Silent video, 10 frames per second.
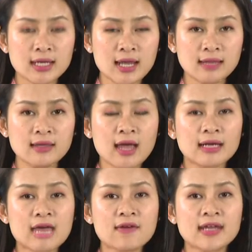Linh
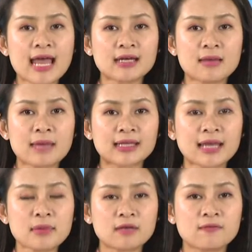đã và đang đẩy mạnh
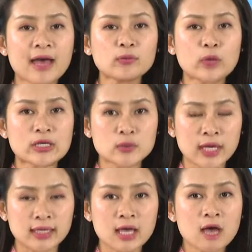các biện pháp tuyên
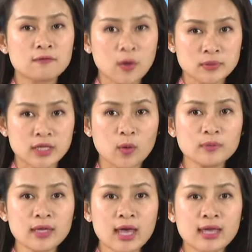truyền, phòng chống
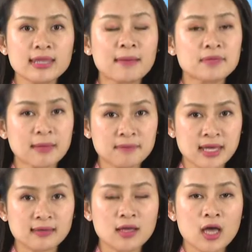nhằm dập dịch,